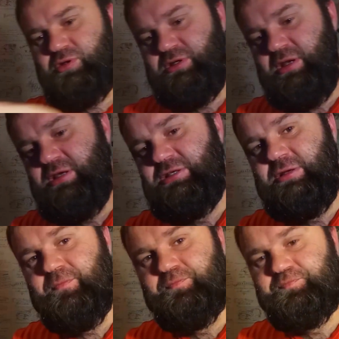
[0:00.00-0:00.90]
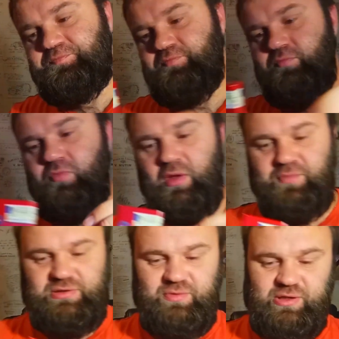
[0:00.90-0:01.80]
интересно
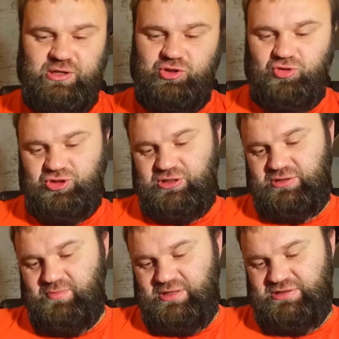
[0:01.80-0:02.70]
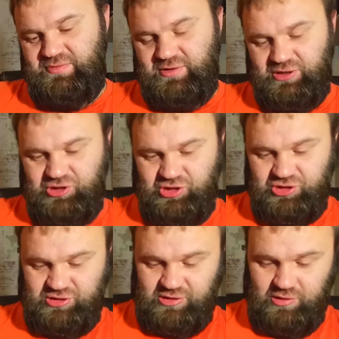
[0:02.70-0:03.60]
посмотреть, что же за Максим
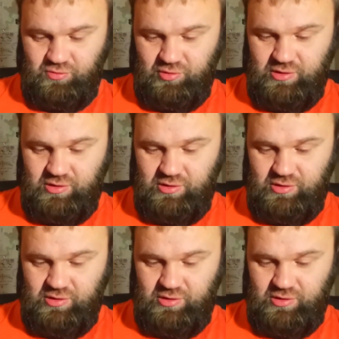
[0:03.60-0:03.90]
классический такой,